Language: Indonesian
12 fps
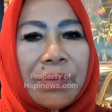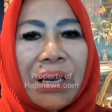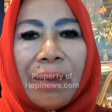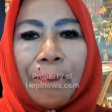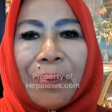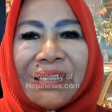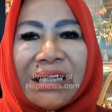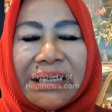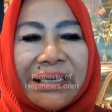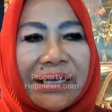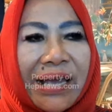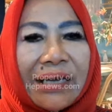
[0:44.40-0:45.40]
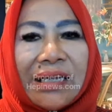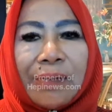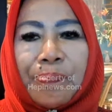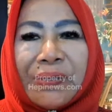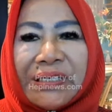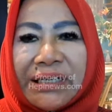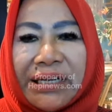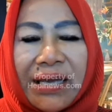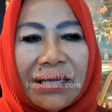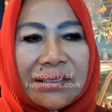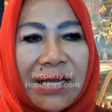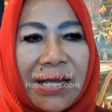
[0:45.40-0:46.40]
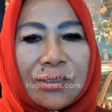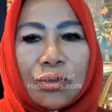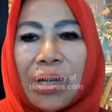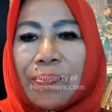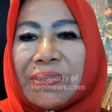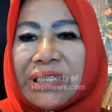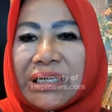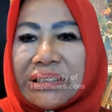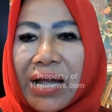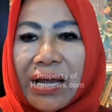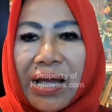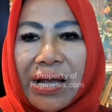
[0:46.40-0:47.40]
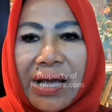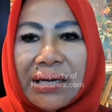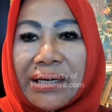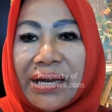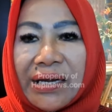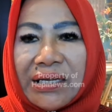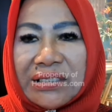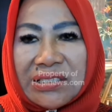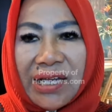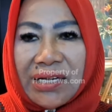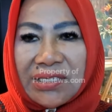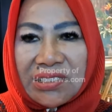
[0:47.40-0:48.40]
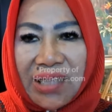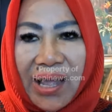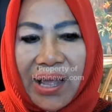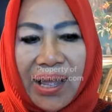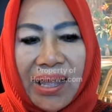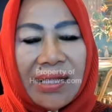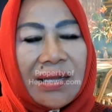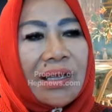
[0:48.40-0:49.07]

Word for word: dalam penyelidikan dan penyidikannya sudah mentersangkakan Denis Carista.